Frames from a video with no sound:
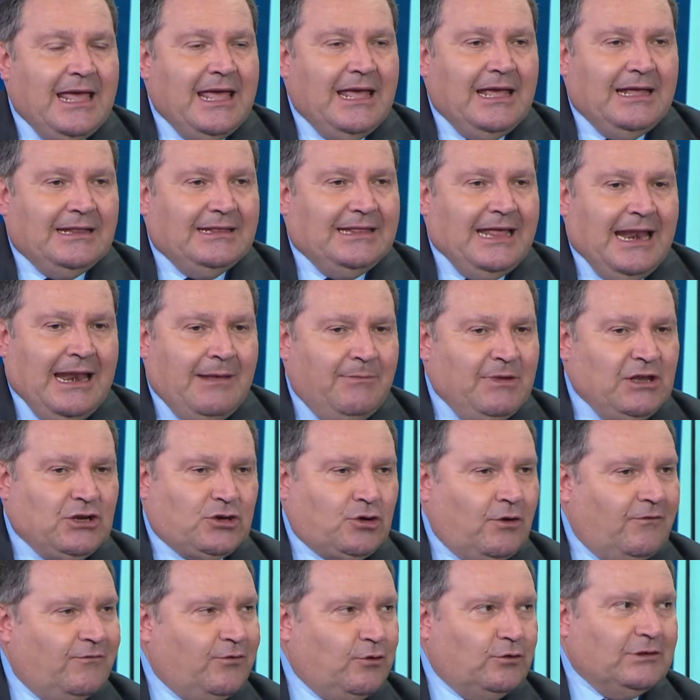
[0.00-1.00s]
delle
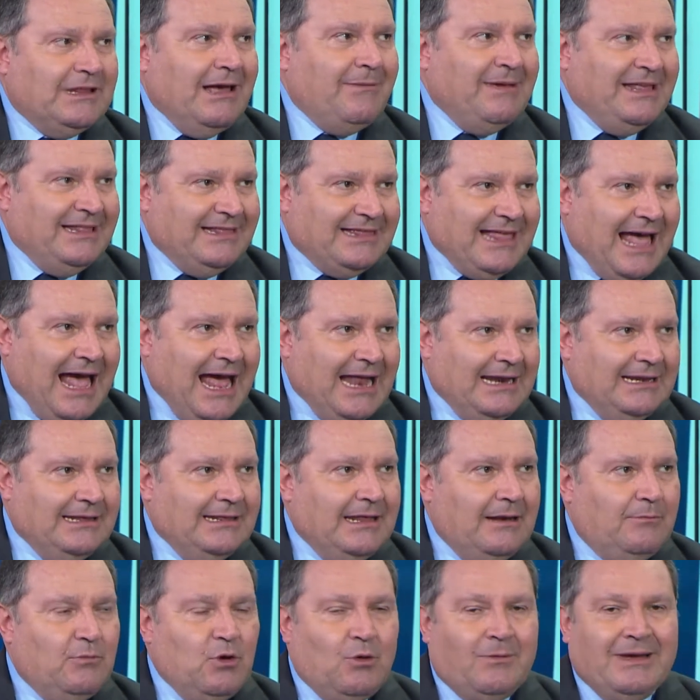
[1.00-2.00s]
mission fondamentali
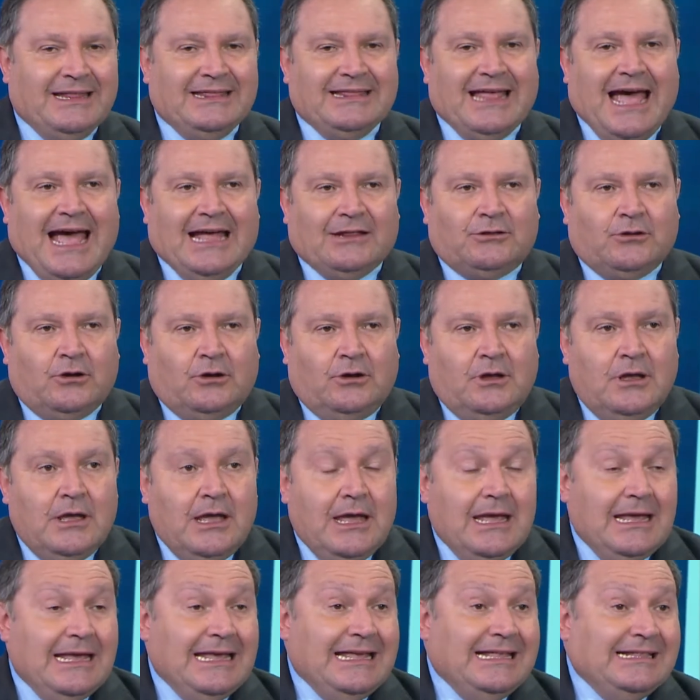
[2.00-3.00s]
del mio mandato
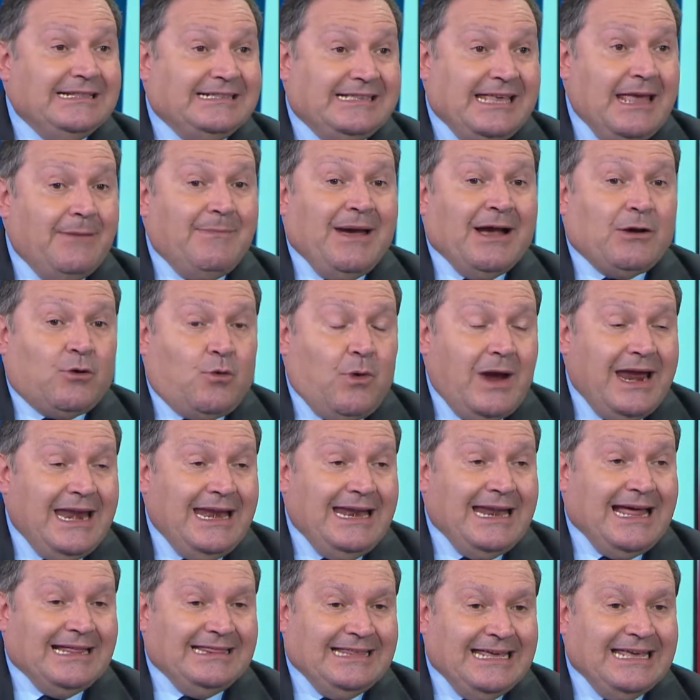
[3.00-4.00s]
insieme a
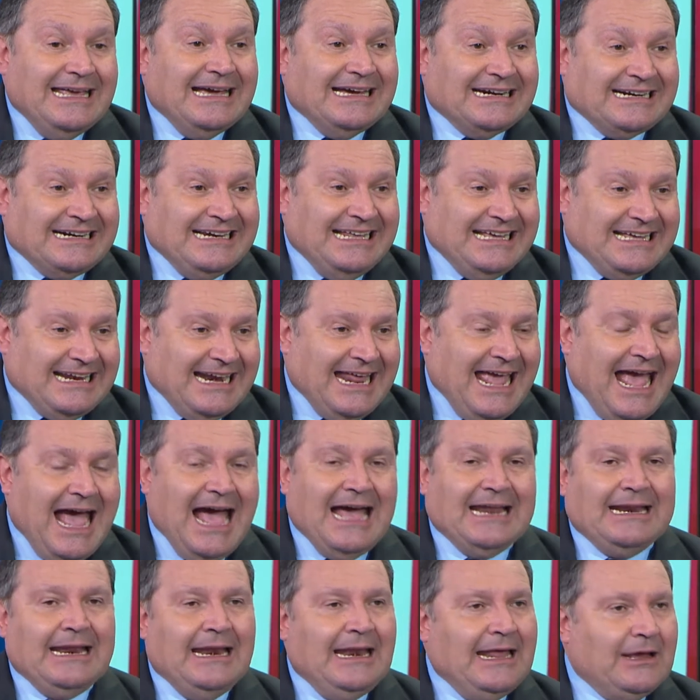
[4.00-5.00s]
quella di
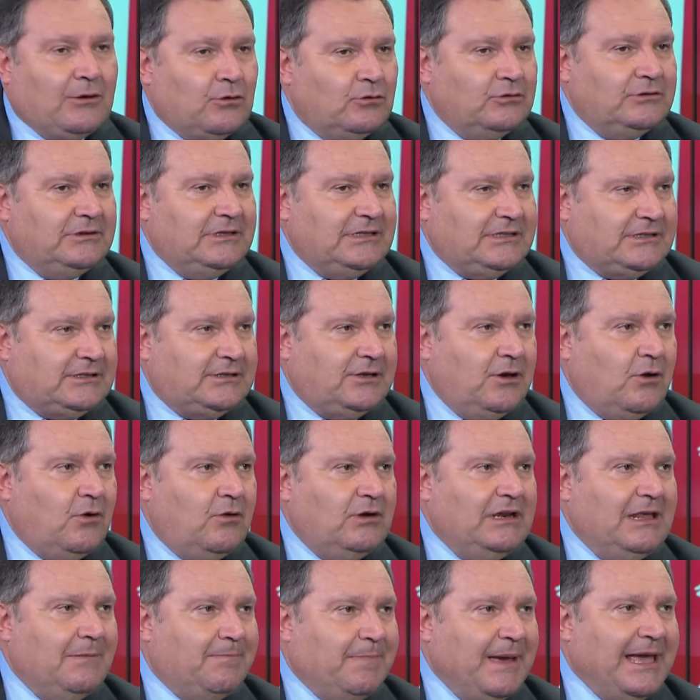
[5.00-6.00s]
ricreare le
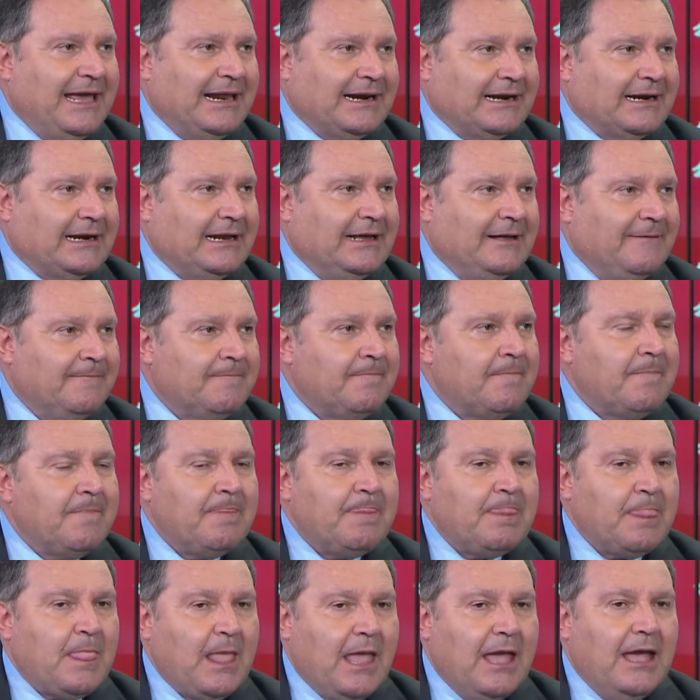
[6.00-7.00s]
condizioni per
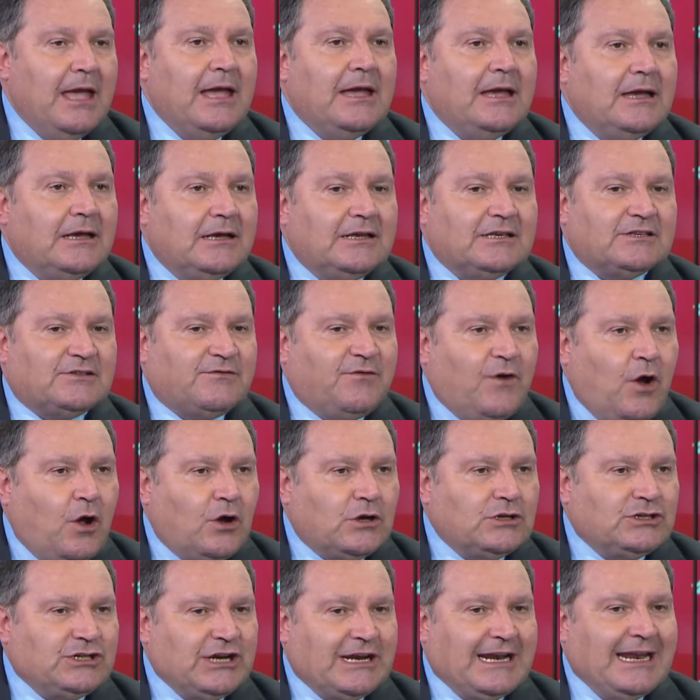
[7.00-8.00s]
eh,
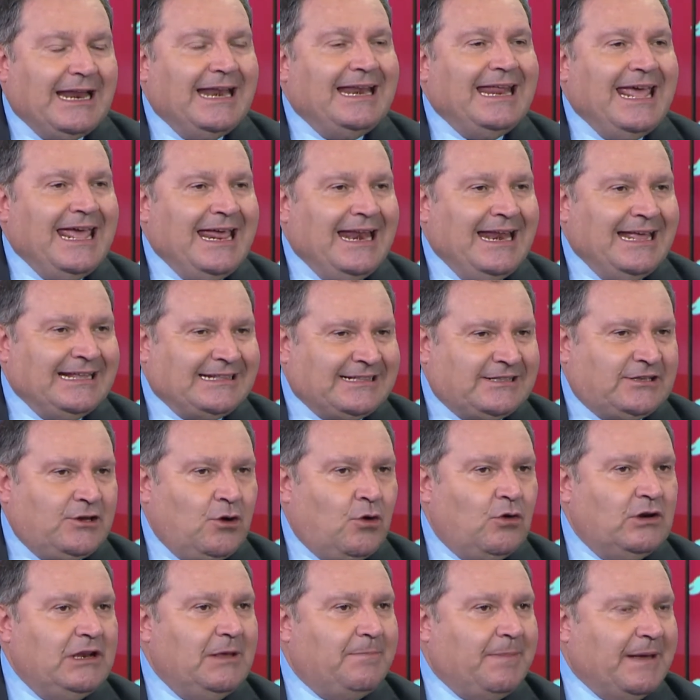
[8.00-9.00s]
svolgere le
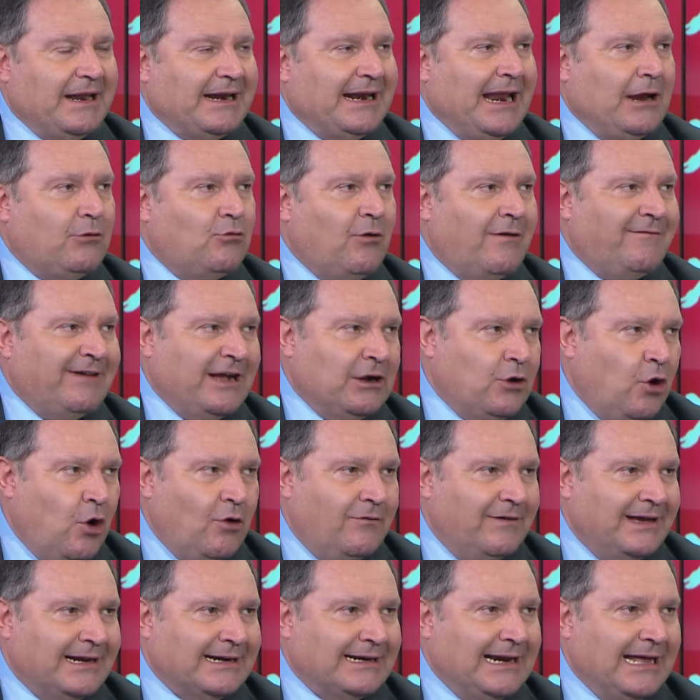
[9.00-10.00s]
elezioni per la nuova
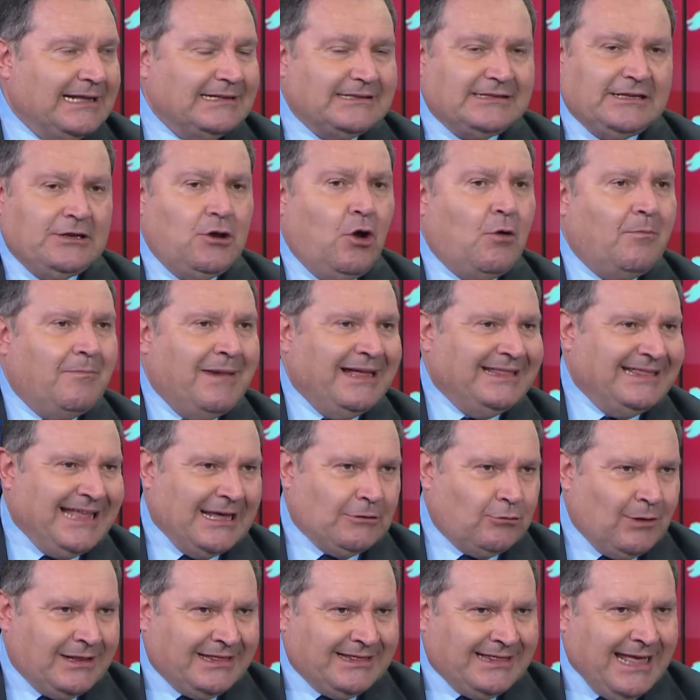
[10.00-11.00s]
governance. Io ho
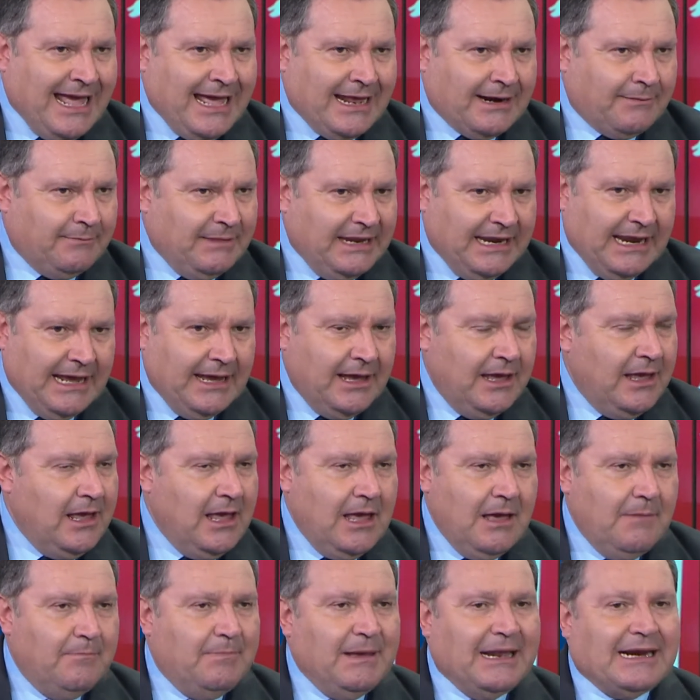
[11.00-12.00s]
mandato a termine
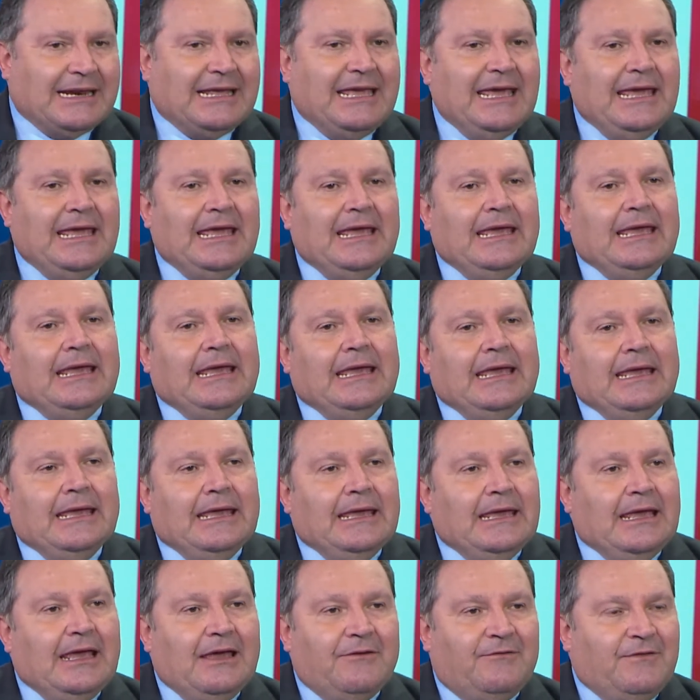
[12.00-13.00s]

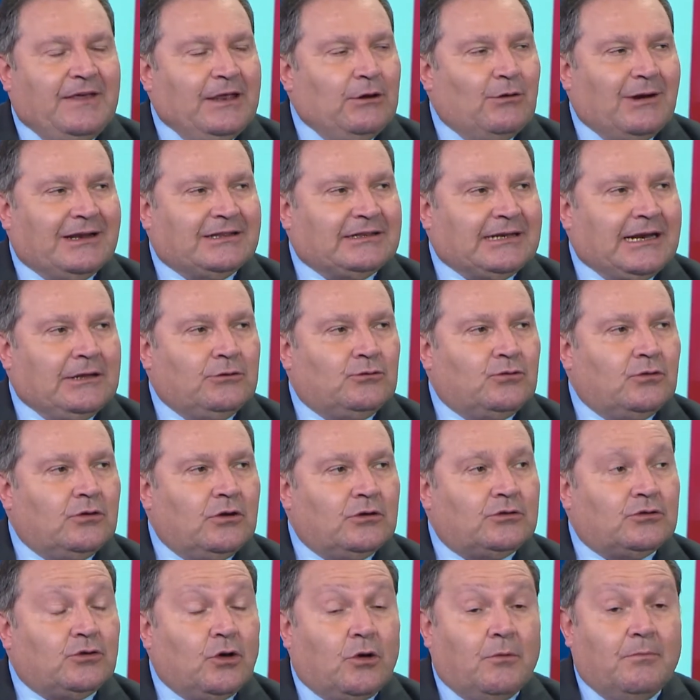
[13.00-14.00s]
perché fino al 31
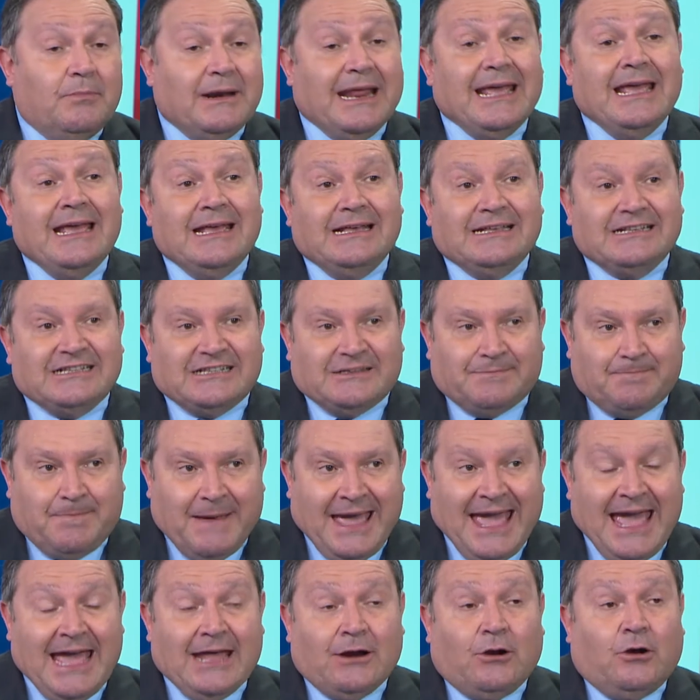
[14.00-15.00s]
ottobre
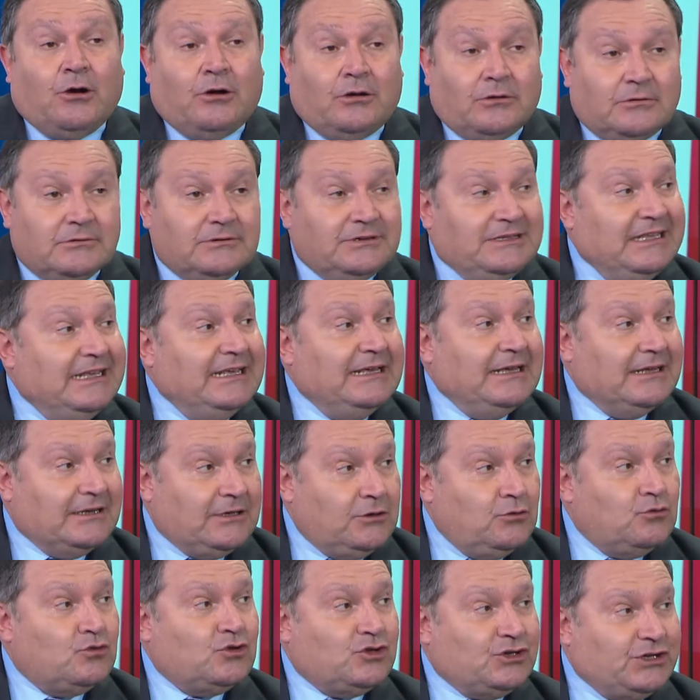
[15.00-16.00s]
spero di
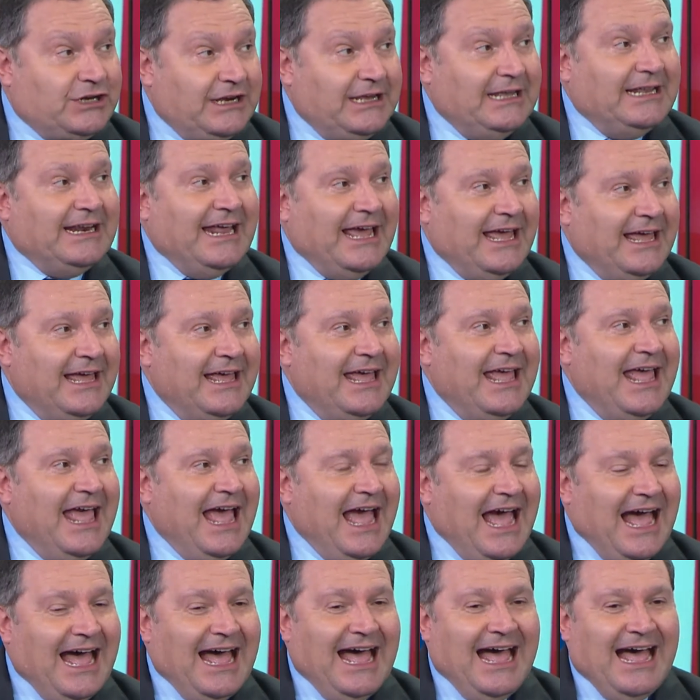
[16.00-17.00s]
riuscire
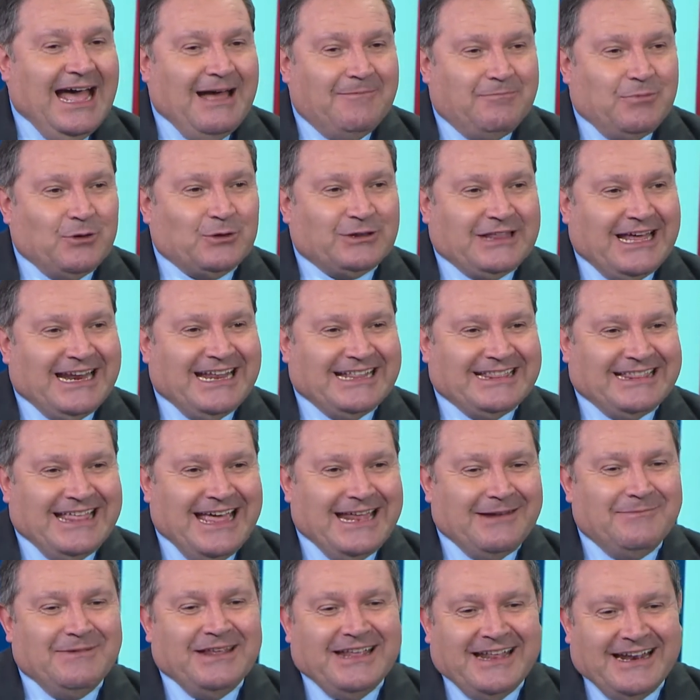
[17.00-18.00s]
a portare a
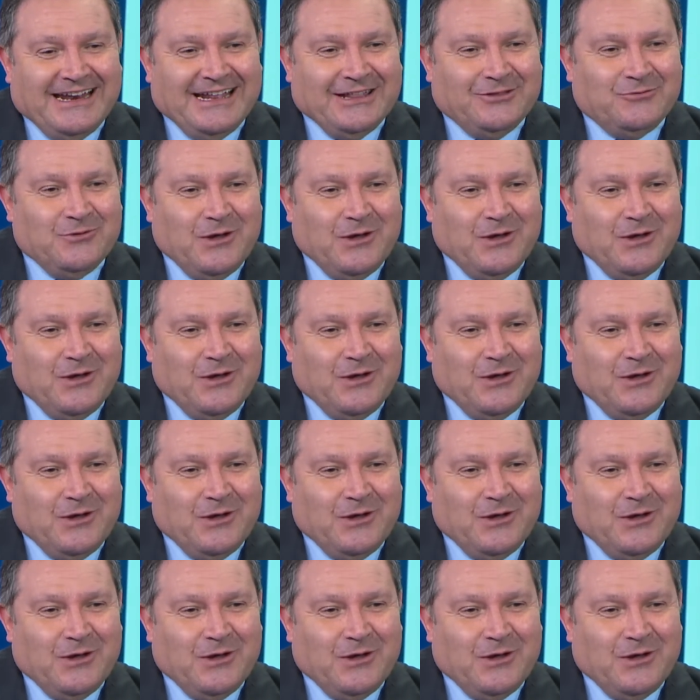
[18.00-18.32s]
termine le due